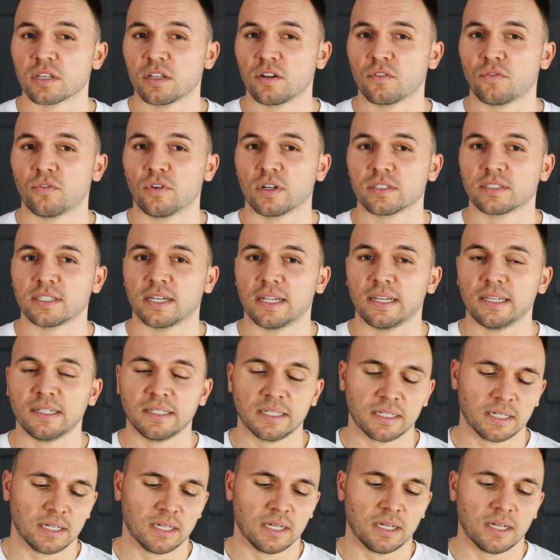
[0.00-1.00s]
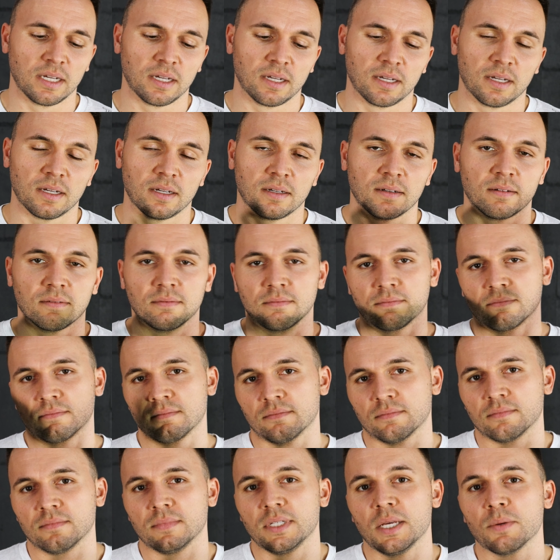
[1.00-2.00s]
seine Vorteile.
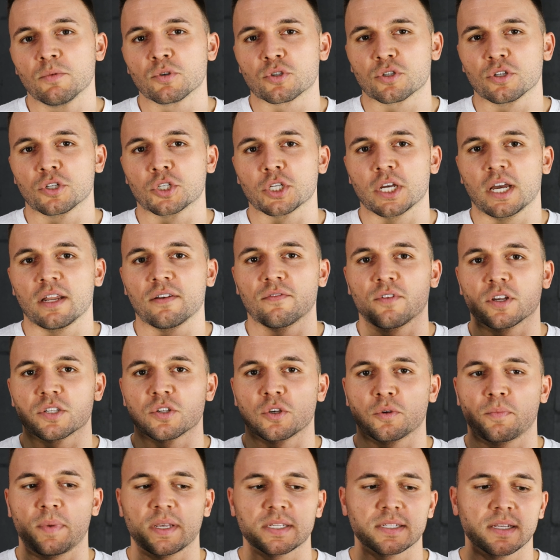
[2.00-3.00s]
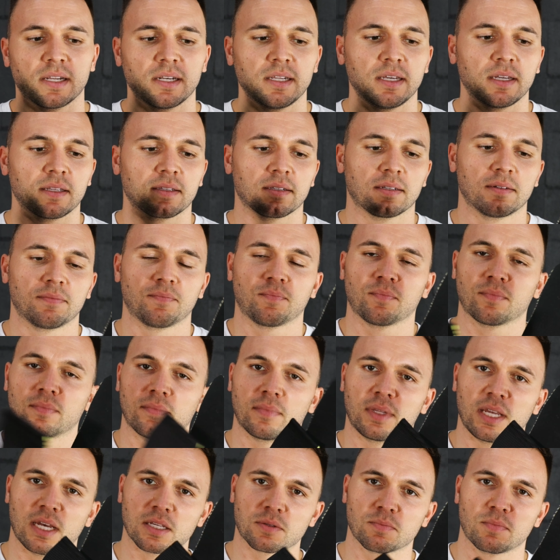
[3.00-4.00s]
Ihr müsst entscheiden, was euch besser liegt.
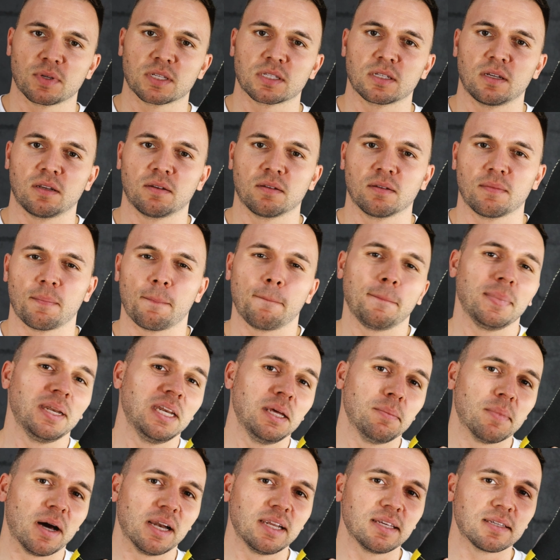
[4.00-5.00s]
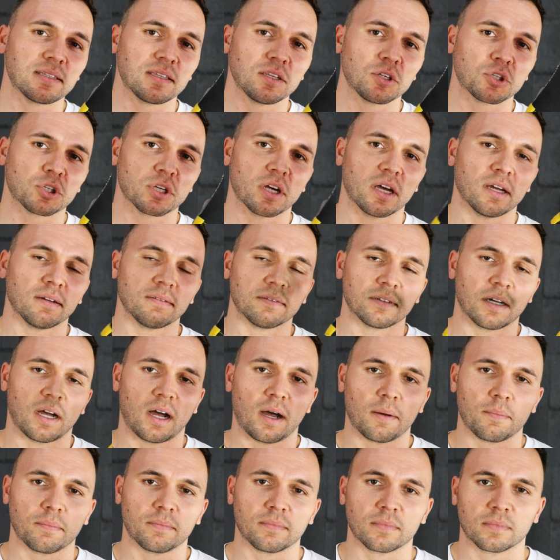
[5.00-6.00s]
Der ist ein bisschen minimalistischer
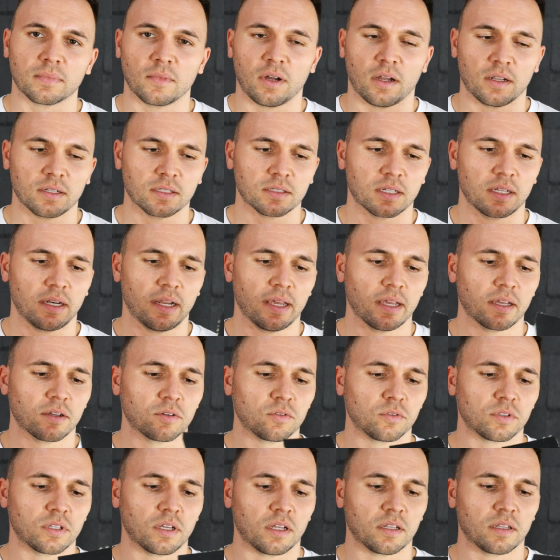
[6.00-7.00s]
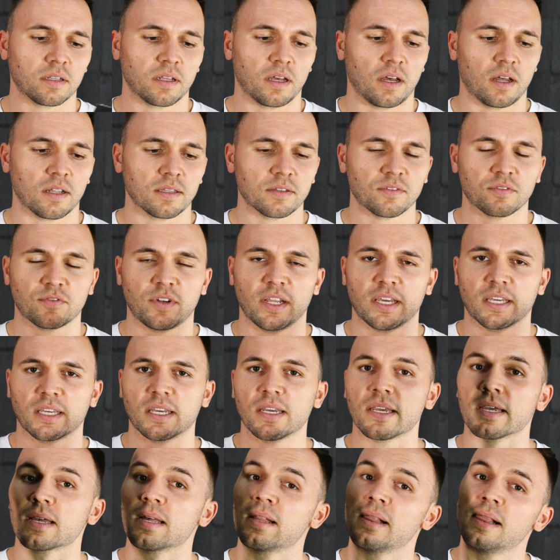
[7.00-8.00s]
am Handgelenk und an der
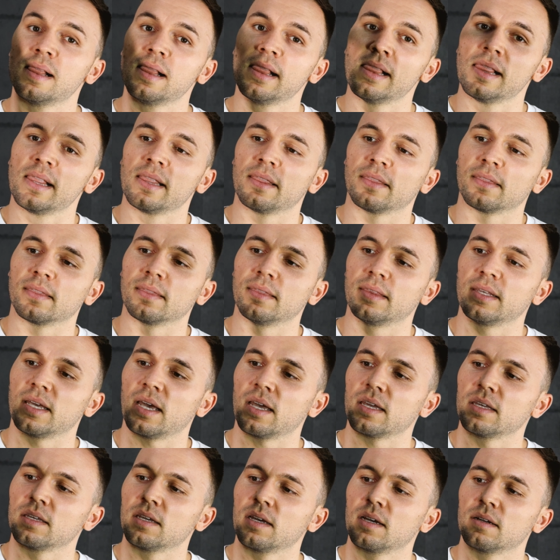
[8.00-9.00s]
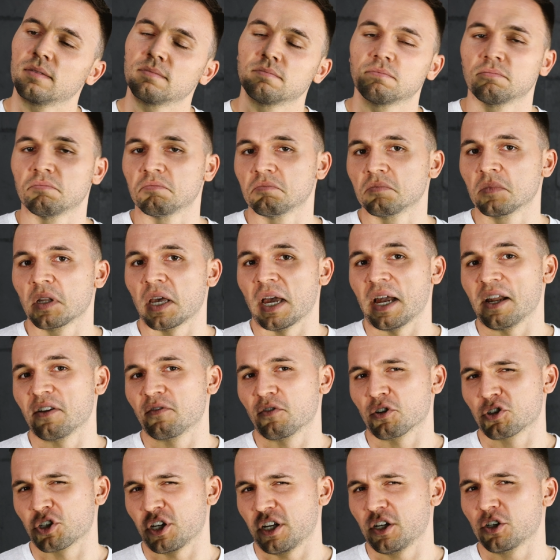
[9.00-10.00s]
Handfläche. Der hier
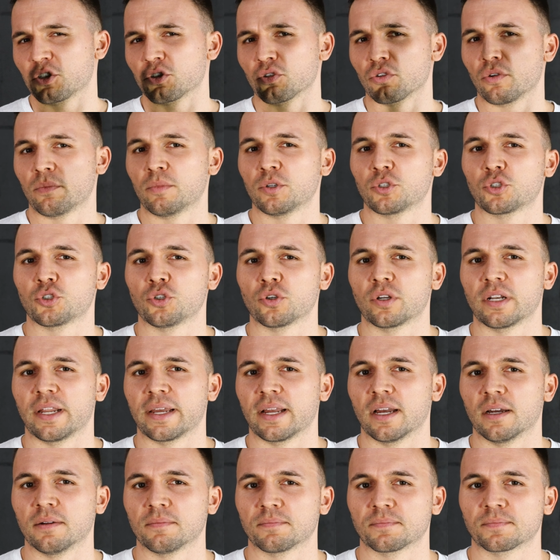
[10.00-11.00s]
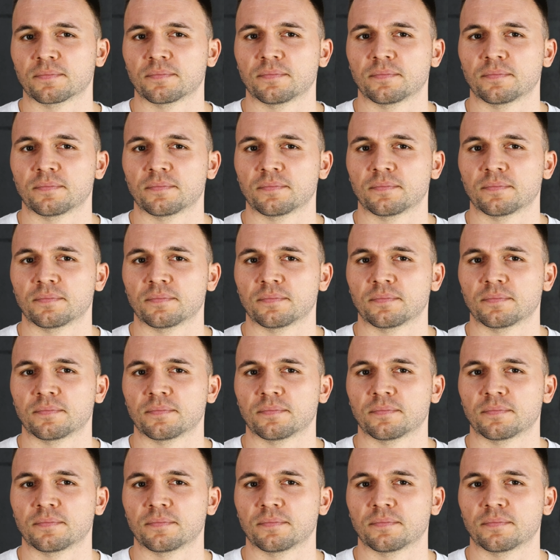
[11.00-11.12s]
hält wahrscheinlich schon noch mal ein Stück länger.